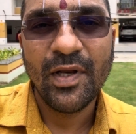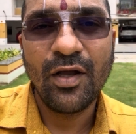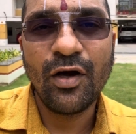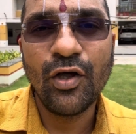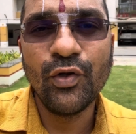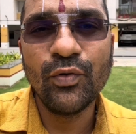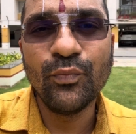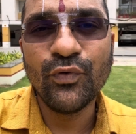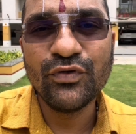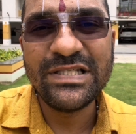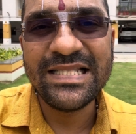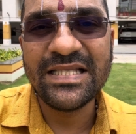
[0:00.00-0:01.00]
కను
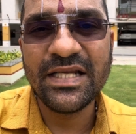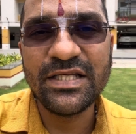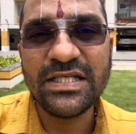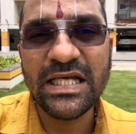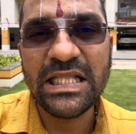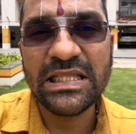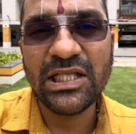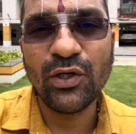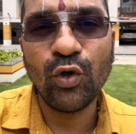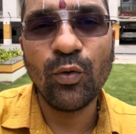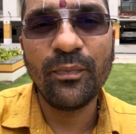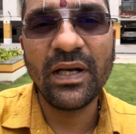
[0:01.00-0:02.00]
మూసి తెరిచేంత
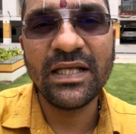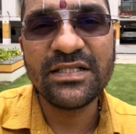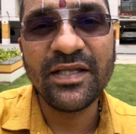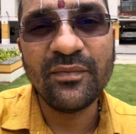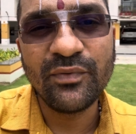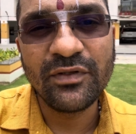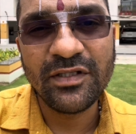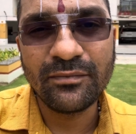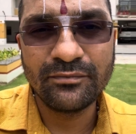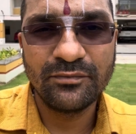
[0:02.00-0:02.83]
లోపల చనిపోతాం